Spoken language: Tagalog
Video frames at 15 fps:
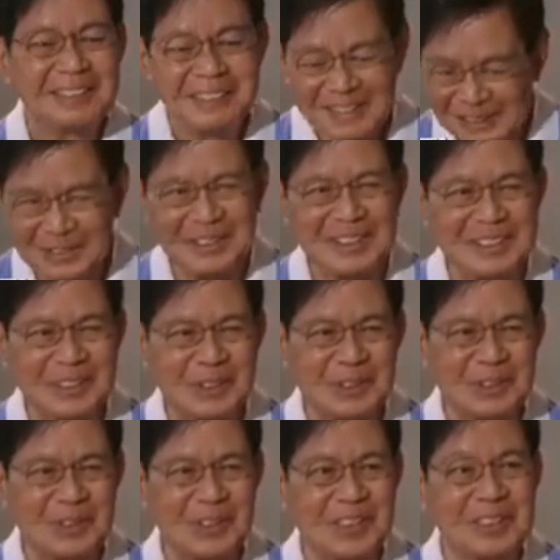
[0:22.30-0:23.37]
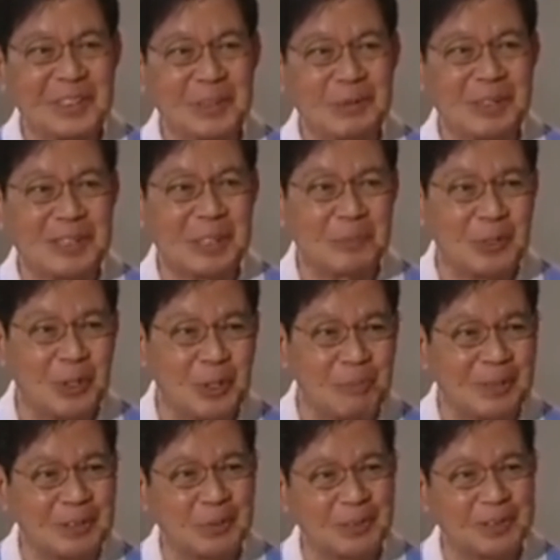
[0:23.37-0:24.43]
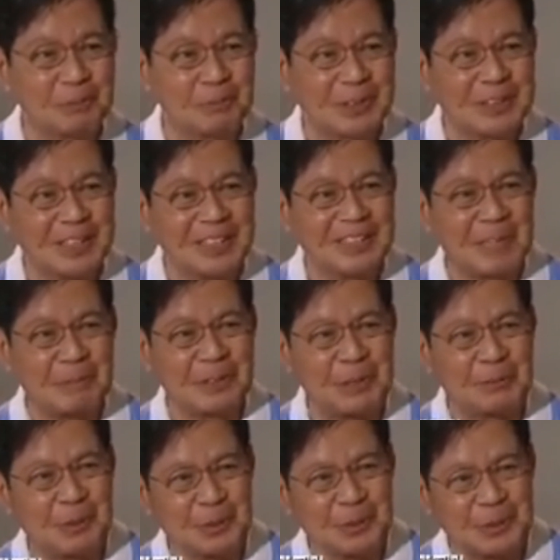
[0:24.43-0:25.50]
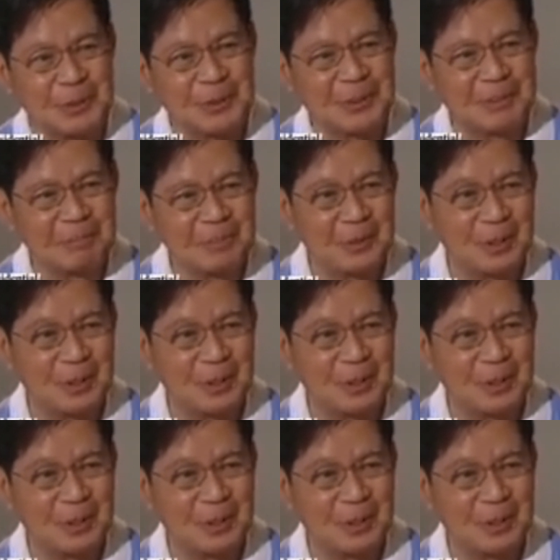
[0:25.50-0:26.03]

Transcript: Ganon din ang sagot ko. Kasi tumatakbo ako, ba't, ba't sila dapat iboto?